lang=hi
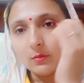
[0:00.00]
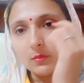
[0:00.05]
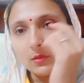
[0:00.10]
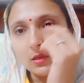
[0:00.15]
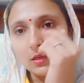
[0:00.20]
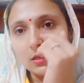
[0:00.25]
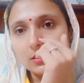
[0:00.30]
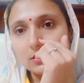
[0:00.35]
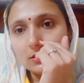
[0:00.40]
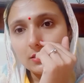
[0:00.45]

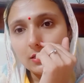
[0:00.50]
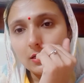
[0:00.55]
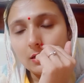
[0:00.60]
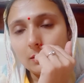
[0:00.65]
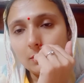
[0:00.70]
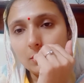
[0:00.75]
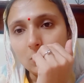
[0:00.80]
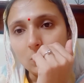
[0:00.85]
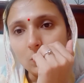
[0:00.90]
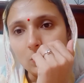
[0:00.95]
मैंने किसी
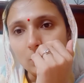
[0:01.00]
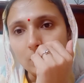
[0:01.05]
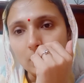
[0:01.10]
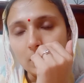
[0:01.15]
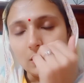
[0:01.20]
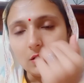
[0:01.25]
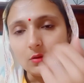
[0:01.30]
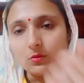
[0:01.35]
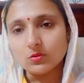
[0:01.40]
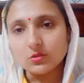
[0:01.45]
का भी कौन
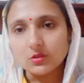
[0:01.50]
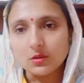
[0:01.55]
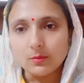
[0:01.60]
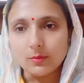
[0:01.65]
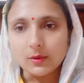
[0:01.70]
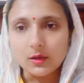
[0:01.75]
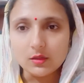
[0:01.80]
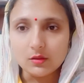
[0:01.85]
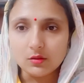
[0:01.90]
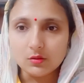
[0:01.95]
बना उसके
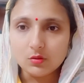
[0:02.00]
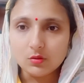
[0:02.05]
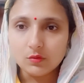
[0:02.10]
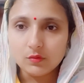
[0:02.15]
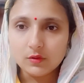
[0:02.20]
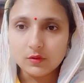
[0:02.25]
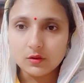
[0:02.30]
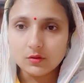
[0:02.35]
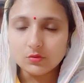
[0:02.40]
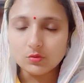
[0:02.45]
बाद तो
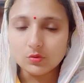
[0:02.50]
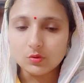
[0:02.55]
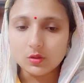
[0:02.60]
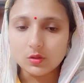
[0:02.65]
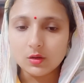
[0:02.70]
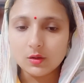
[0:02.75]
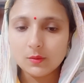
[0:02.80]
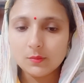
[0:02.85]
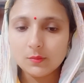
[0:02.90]
फिर जो कर